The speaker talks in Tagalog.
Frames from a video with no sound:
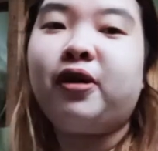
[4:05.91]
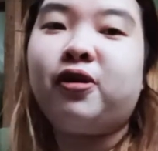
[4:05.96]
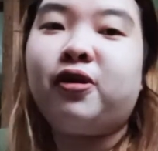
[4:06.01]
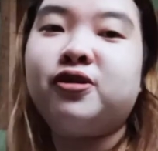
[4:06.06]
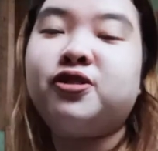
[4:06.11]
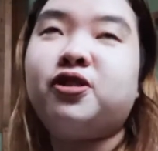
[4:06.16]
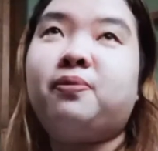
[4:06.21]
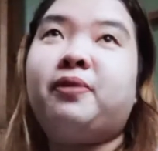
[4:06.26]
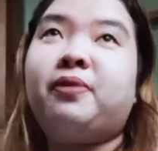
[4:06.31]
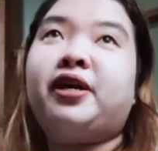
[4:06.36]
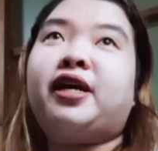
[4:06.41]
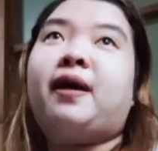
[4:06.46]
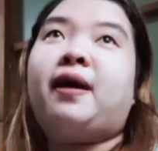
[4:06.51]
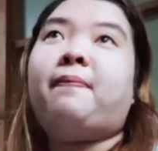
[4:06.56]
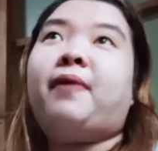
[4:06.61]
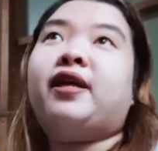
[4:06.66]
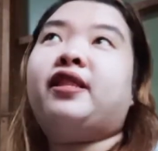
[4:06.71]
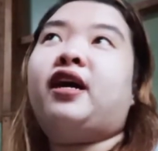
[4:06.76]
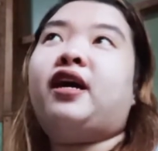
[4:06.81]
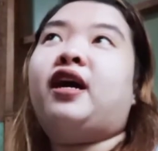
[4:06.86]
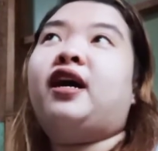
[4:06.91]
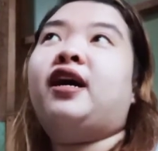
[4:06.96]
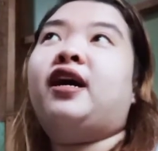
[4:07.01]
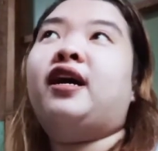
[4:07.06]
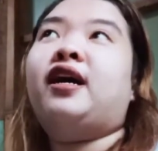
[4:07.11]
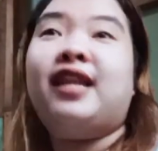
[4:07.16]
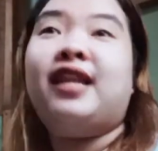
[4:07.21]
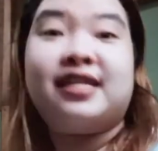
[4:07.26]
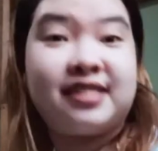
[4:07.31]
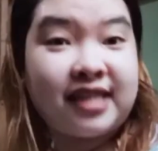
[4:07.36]
customer ka pa na
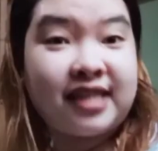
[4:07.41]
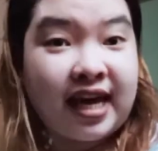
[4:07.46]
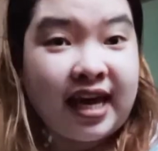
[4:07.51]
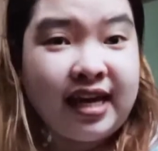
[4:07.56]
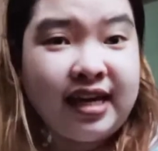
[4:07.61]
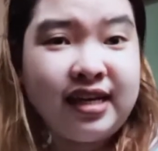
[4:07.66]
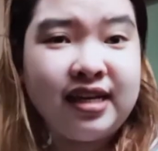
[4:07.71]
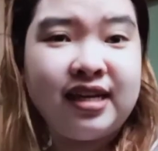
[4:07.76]
lasing,